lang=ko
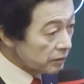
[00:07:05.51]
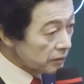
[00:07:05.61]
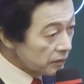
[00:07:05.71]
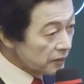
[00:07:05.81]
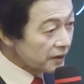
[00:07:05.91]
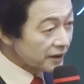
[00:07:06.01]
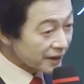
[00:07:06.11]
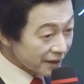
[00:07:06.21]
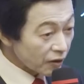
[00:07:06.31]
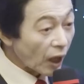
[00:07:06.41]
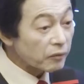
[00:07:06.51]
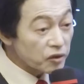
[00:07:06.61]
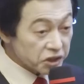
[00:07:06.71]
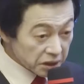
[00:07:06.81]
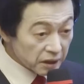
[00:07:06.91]
네. 그
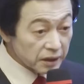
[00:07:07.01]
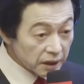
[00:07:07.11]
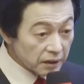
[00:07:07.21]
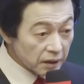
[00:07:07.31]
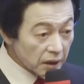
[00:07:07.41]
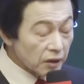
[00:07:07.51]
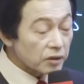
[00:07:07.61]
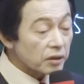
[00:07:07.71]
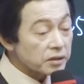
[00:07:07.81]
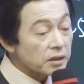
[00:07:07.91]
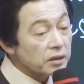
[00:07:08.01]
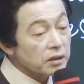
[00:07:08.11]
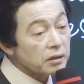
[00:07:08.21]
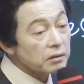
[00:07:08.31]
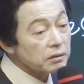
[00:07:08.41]
광물질이. 에? 그래서
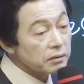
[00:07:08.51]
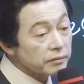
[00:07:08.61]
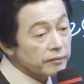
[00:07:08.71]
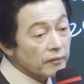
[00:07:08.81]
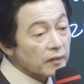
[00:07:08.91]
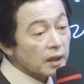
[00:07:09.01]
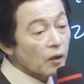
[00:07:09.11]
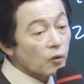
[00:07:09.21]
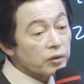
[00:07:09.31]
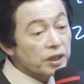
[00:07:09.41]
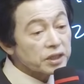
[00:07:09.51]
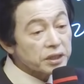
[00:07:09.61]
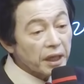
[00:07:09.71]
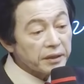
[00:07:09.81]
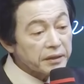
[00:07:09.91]
이런 우리
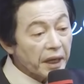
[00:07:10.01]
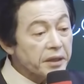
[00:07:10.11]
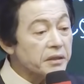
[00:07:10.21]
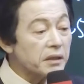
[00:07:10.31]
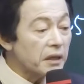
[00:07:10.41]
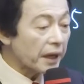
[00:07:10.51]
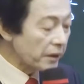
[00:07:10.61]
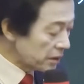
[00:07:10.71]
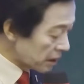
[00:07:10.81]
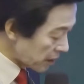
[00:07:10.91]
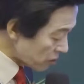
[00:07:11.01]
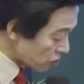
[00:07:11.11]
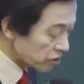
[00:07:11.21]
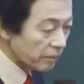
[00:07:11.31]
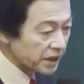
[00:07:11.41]
시대에 있는데 이걸 내가 어릴 때
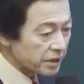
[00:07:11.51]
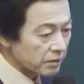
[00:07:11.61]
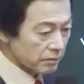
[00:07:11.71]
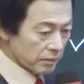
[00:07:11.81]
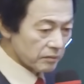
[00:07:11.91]
주스 마시.